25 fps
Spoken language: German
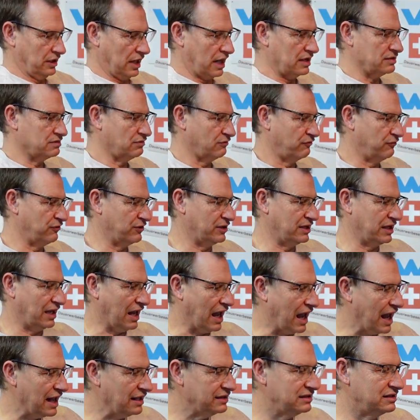also
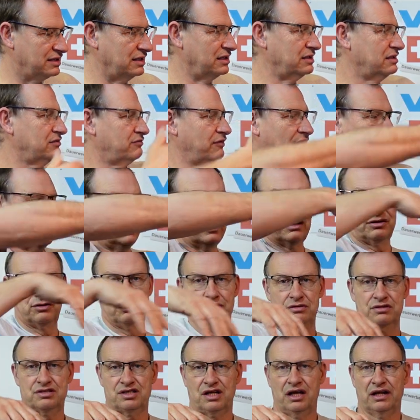verdrahtet, weil der
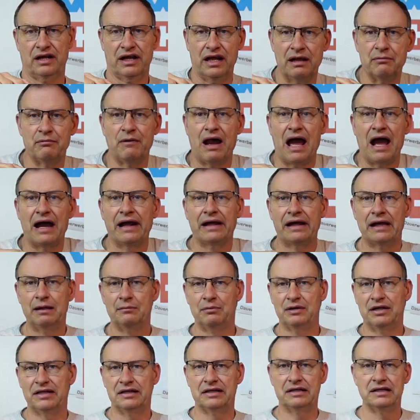Kühlschrank eben
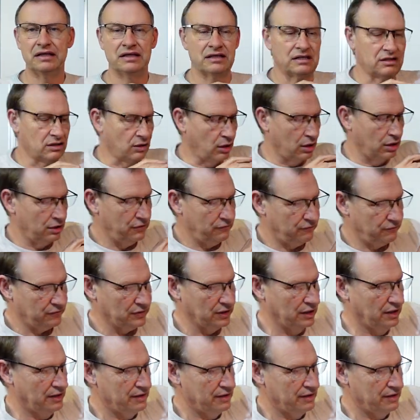angeblich nicht läuft.